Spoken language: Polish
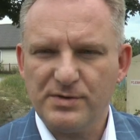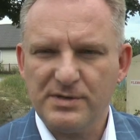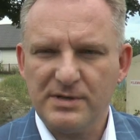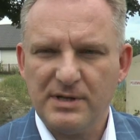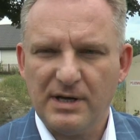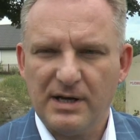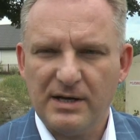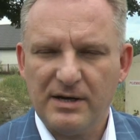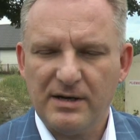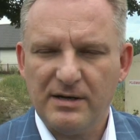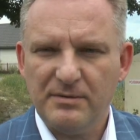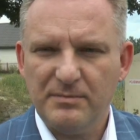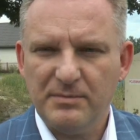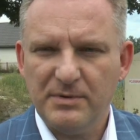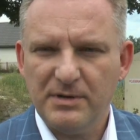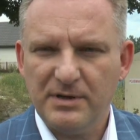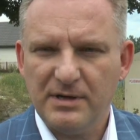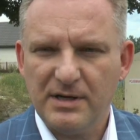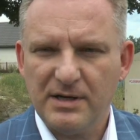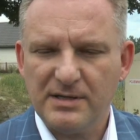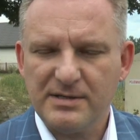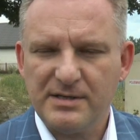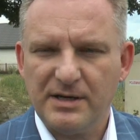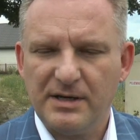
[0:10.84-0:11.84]
Starym
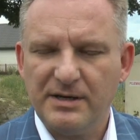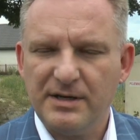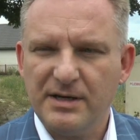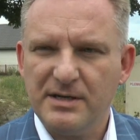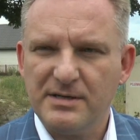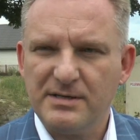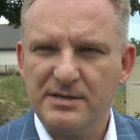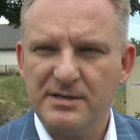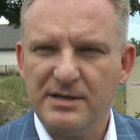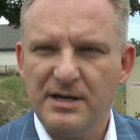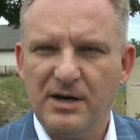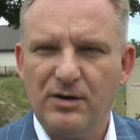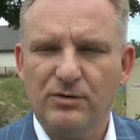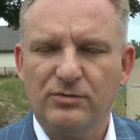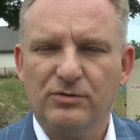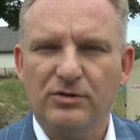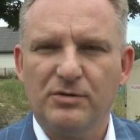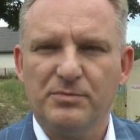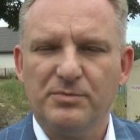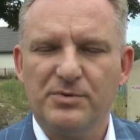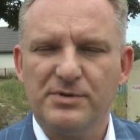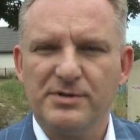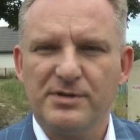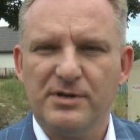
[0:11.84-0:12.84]
na zajezdni
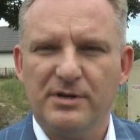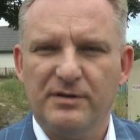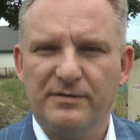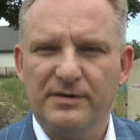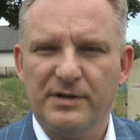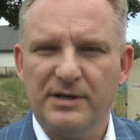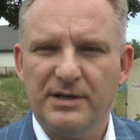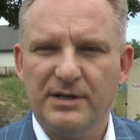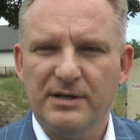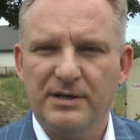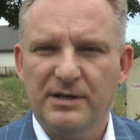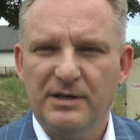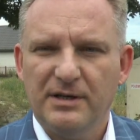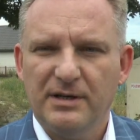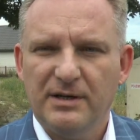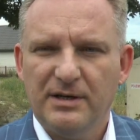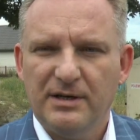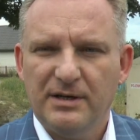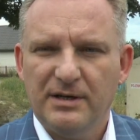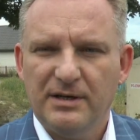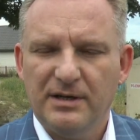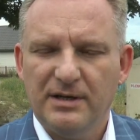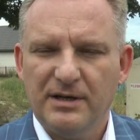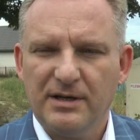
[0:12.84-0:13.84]
autobusowej.
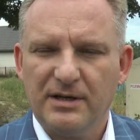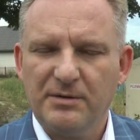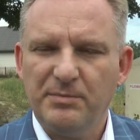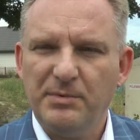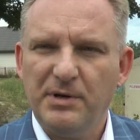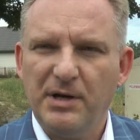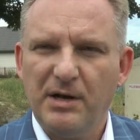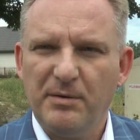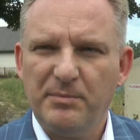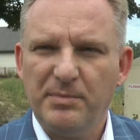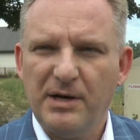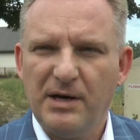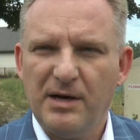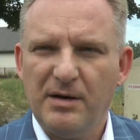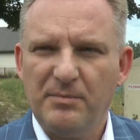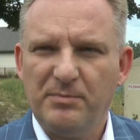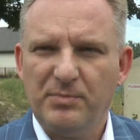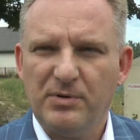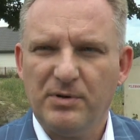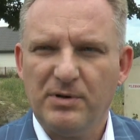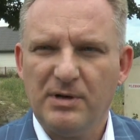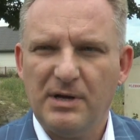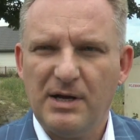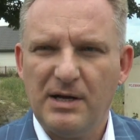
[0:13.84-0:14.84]
Gmina Biała
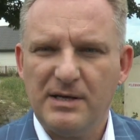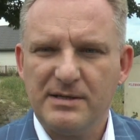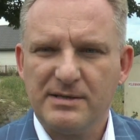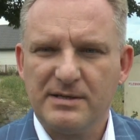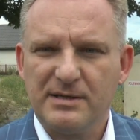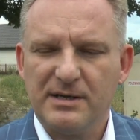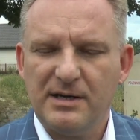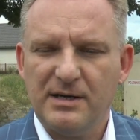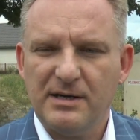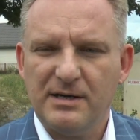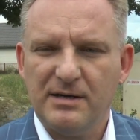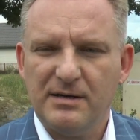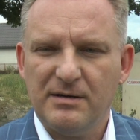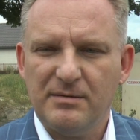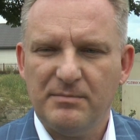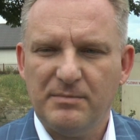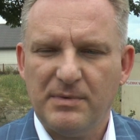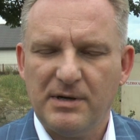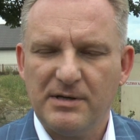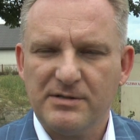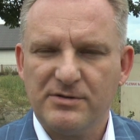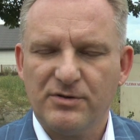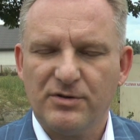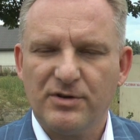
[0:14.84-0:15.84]
Podlaska
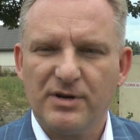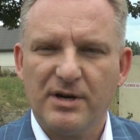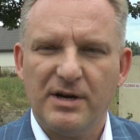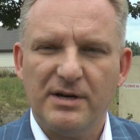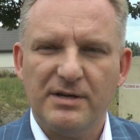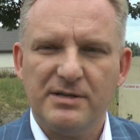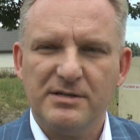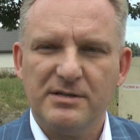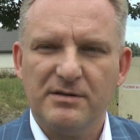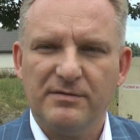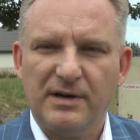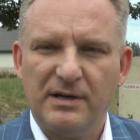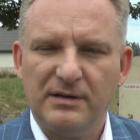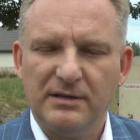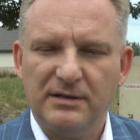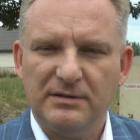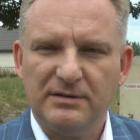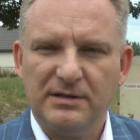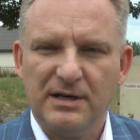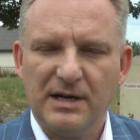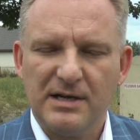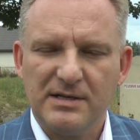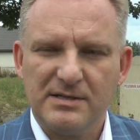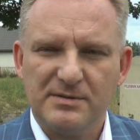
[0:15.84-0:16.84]
ma zorganizowany
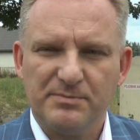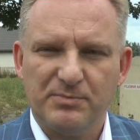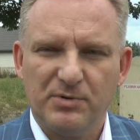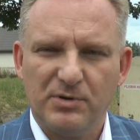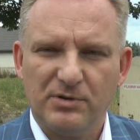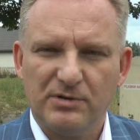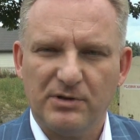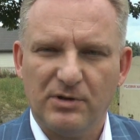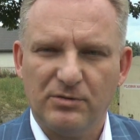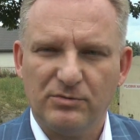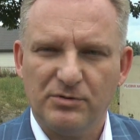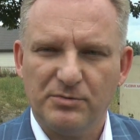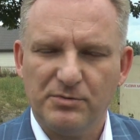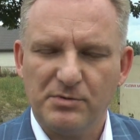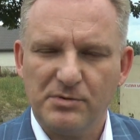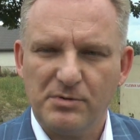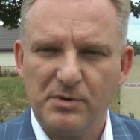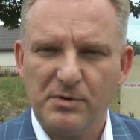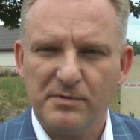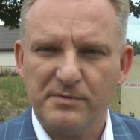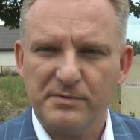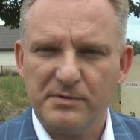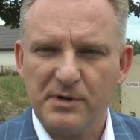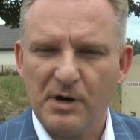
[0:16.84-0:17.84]
transport
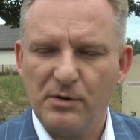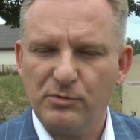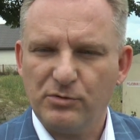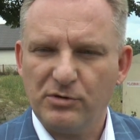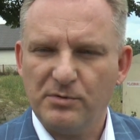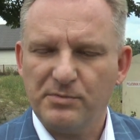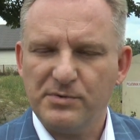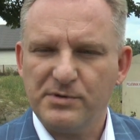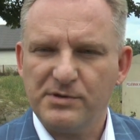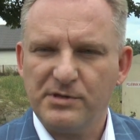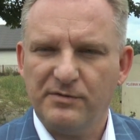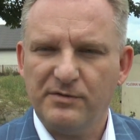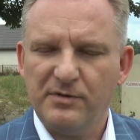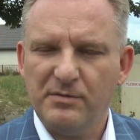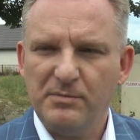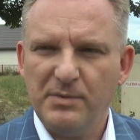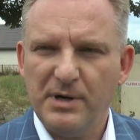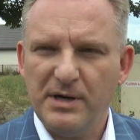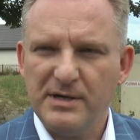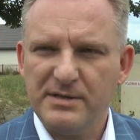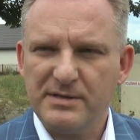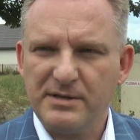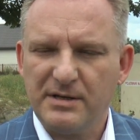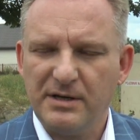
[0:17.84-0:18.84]
autobusowy
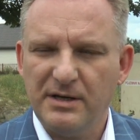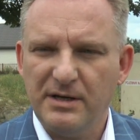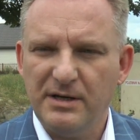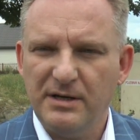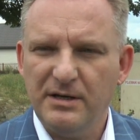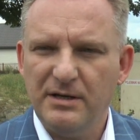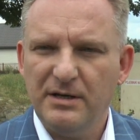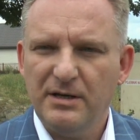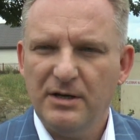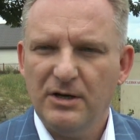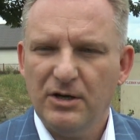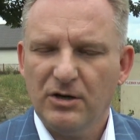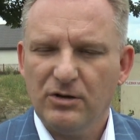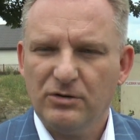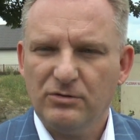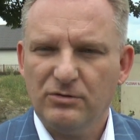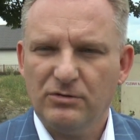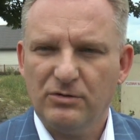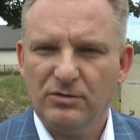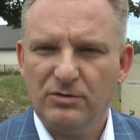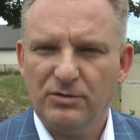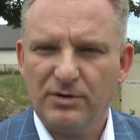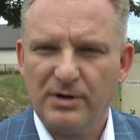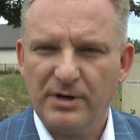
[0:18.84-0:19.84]
miejski,
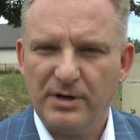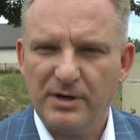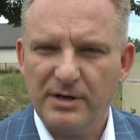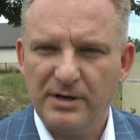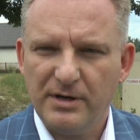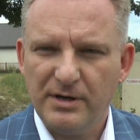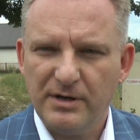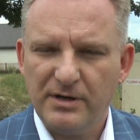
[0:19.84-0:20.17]
który